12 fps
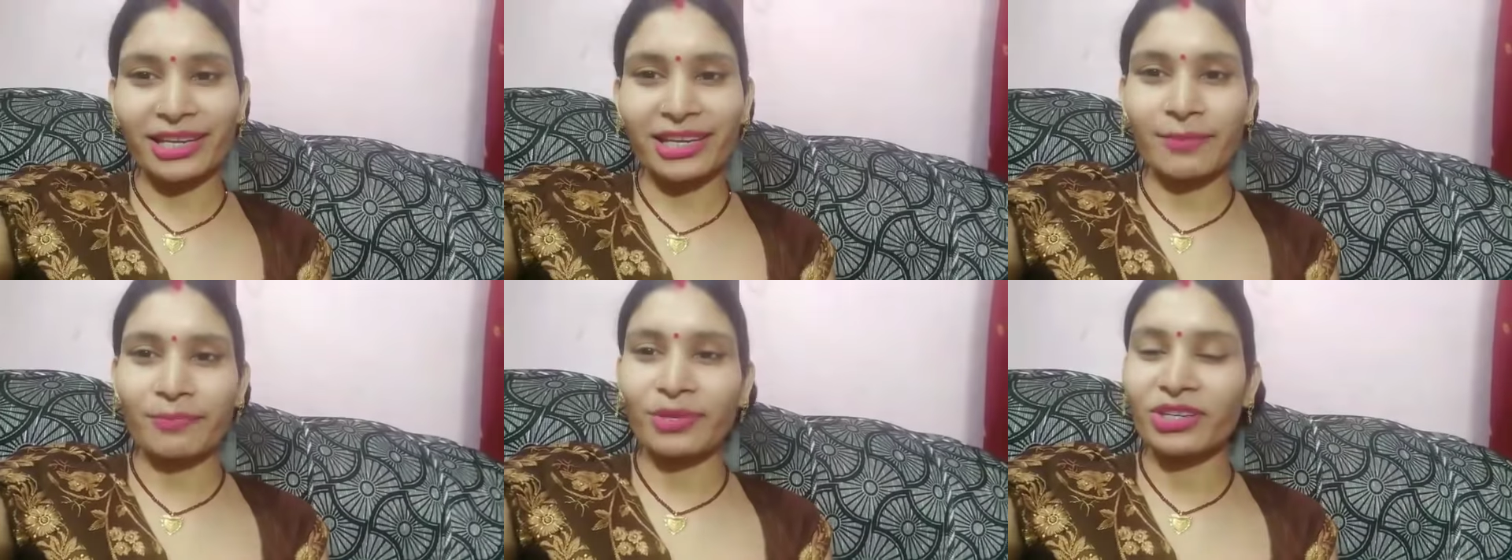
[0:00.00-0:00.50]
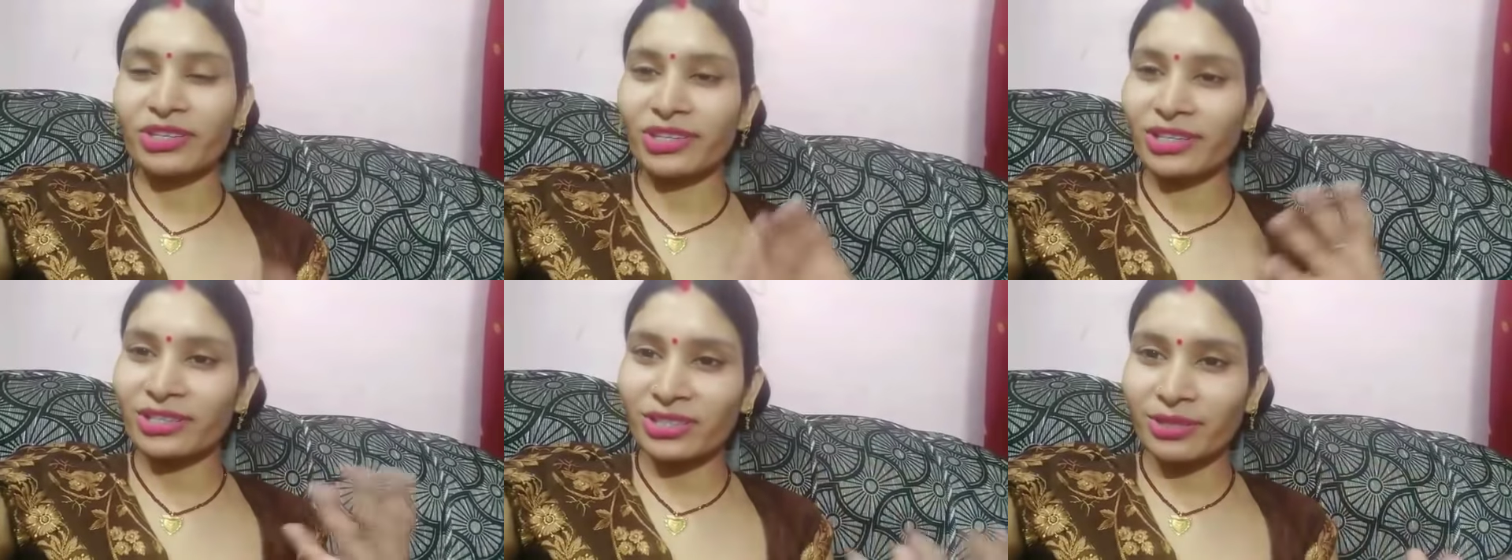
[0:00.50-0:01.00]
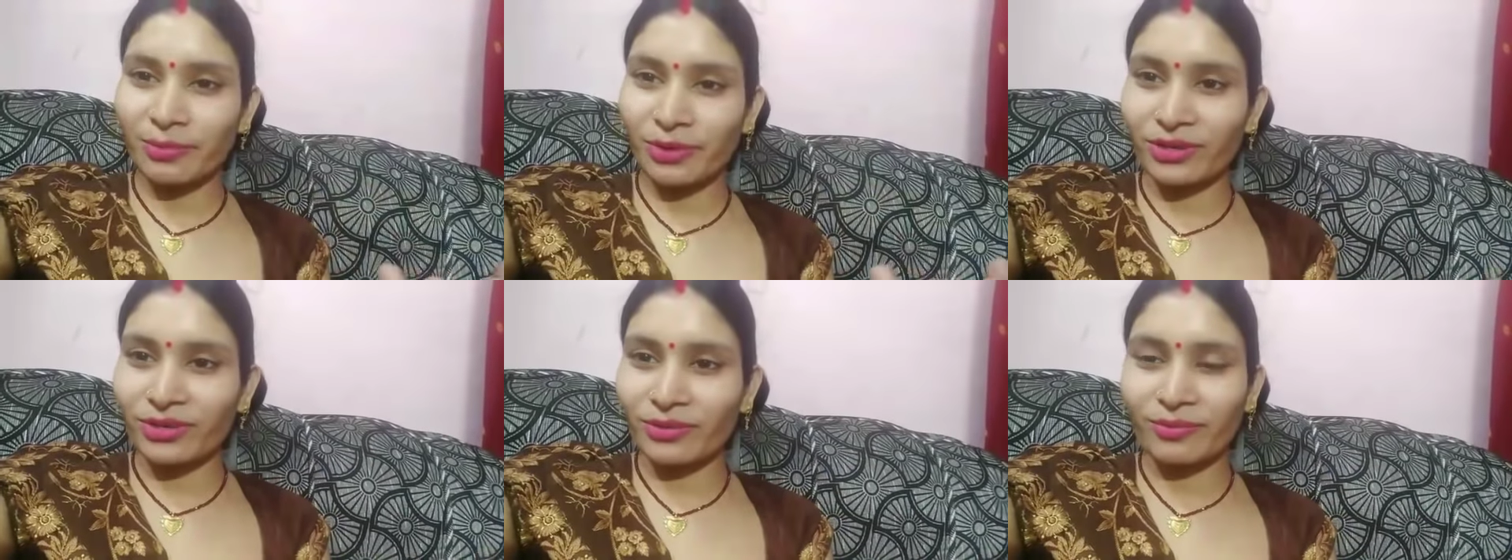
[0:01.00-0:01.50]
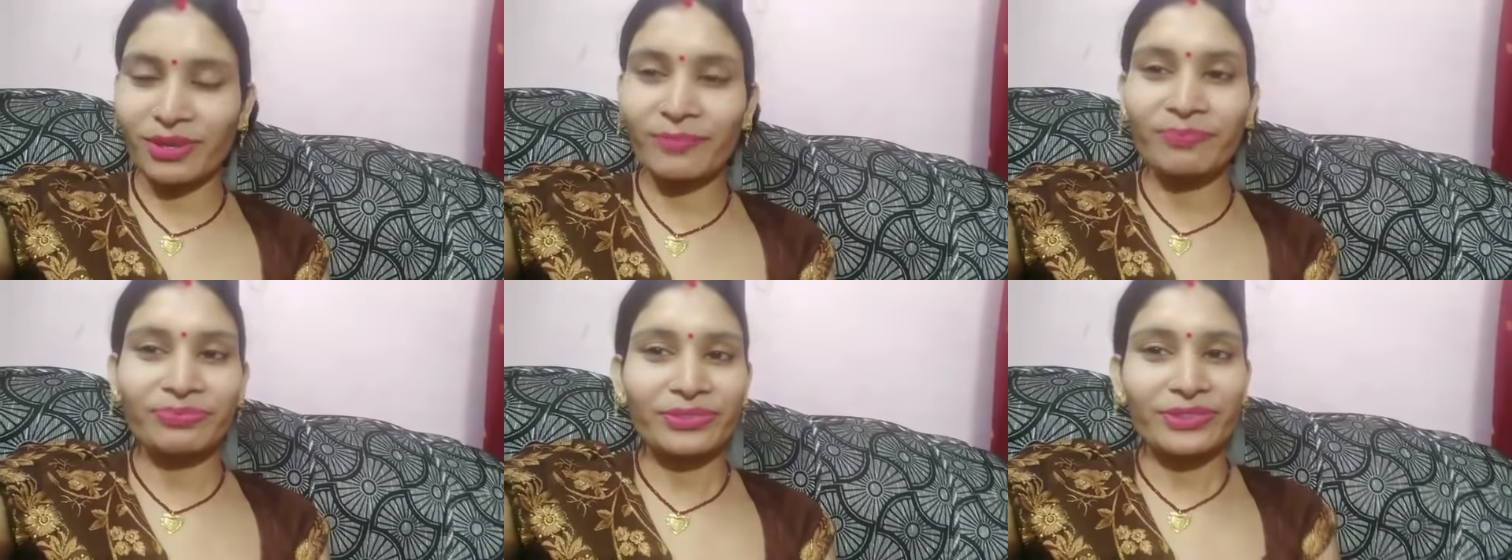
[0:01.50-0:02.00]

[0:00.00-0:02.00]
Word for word: देंगे अपने नेक्स्ट वीडियो में